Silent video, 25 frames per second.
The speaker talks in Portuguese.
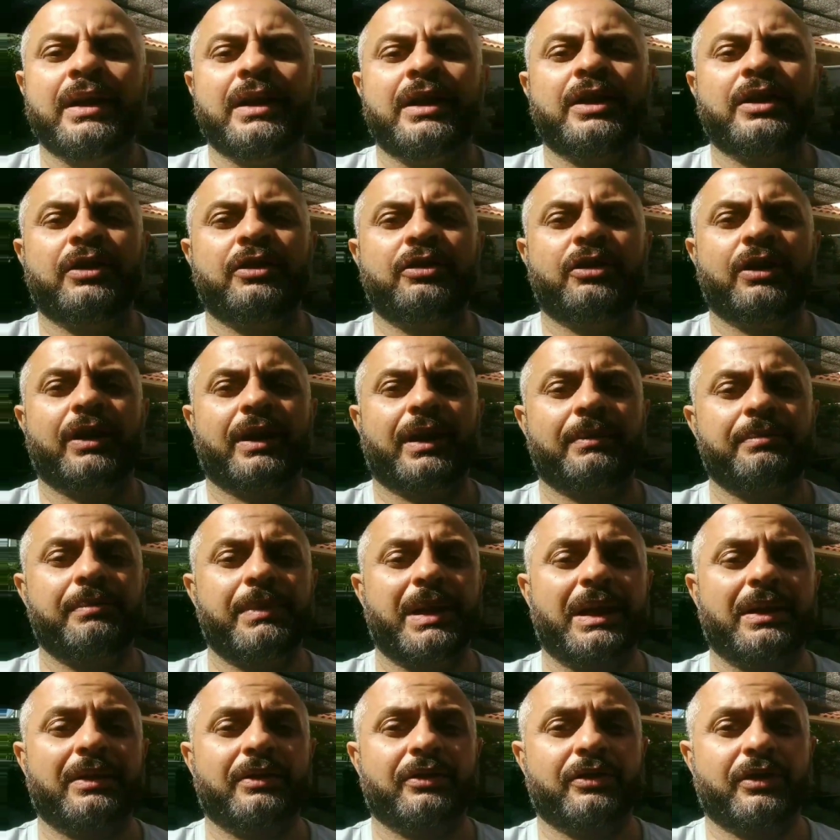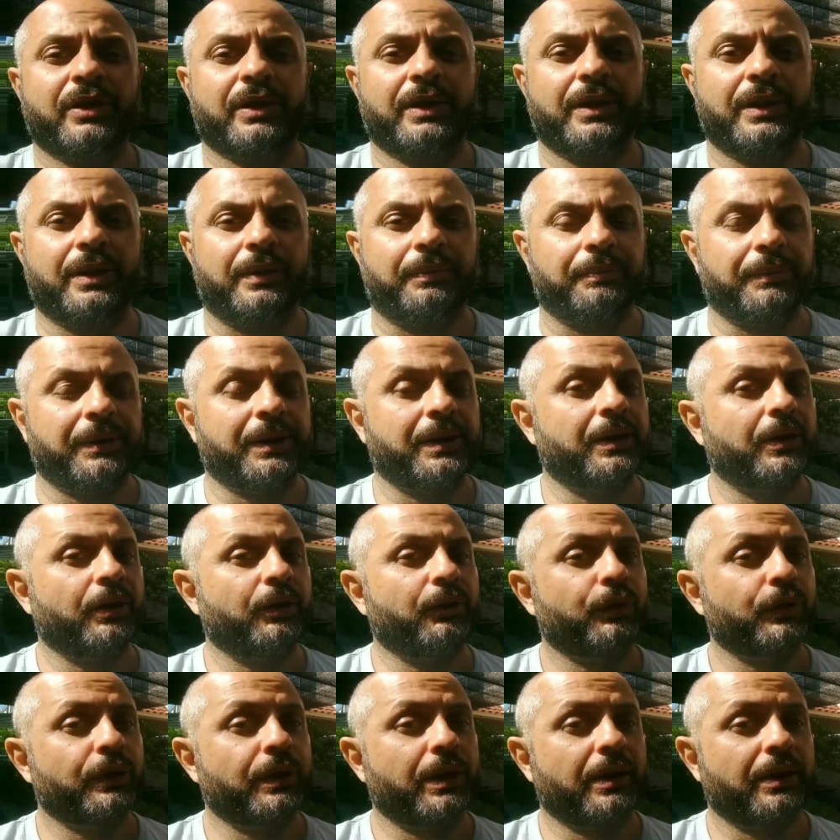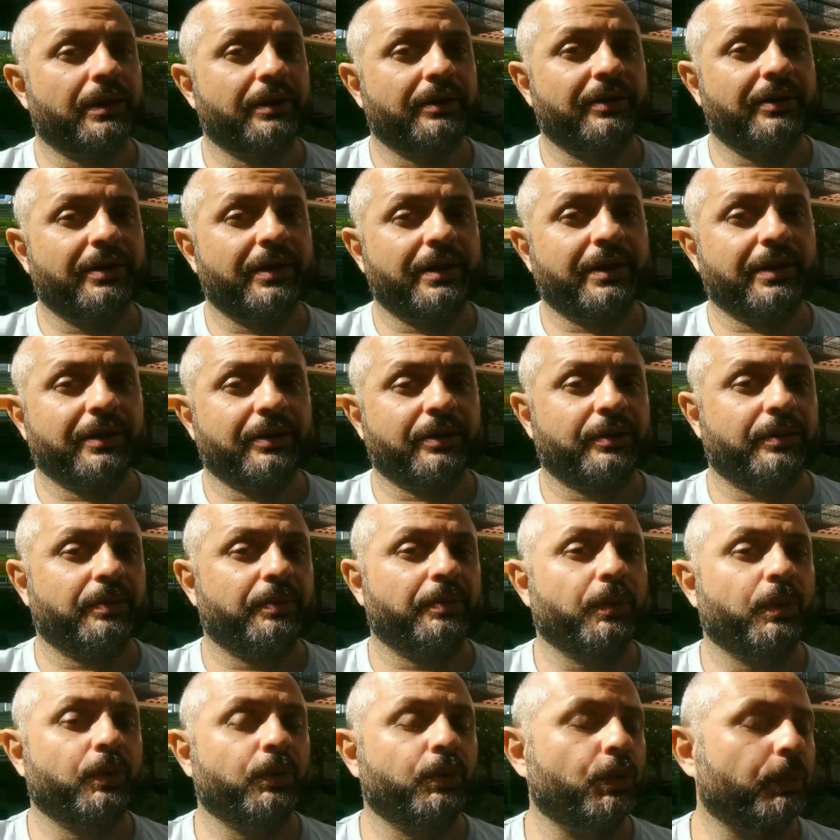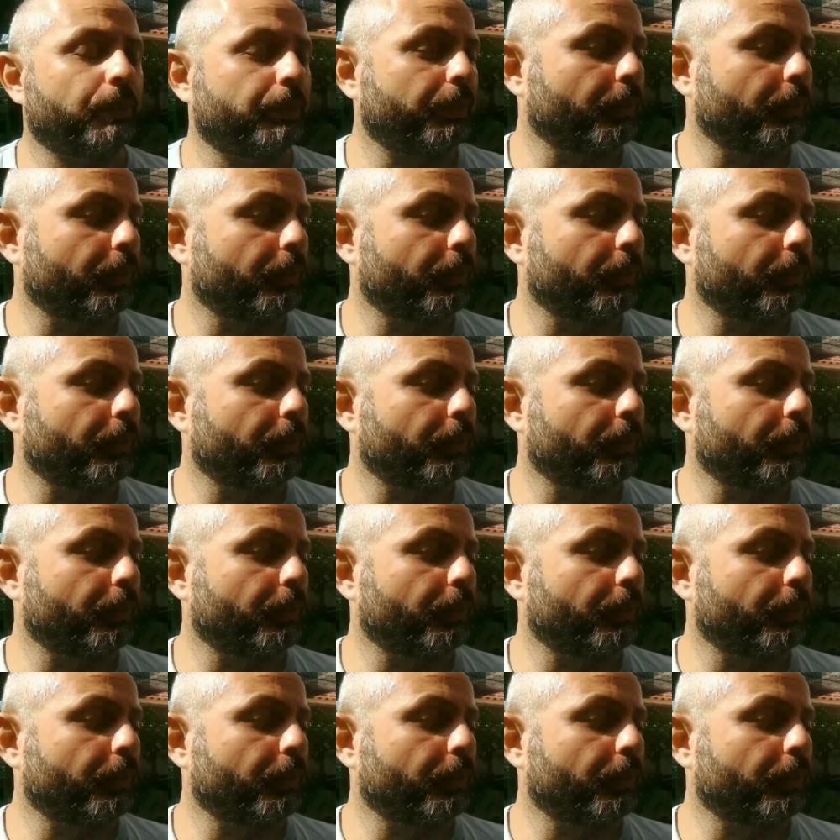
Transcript: e chega menos aqui. Então eu vou dar umas dicas do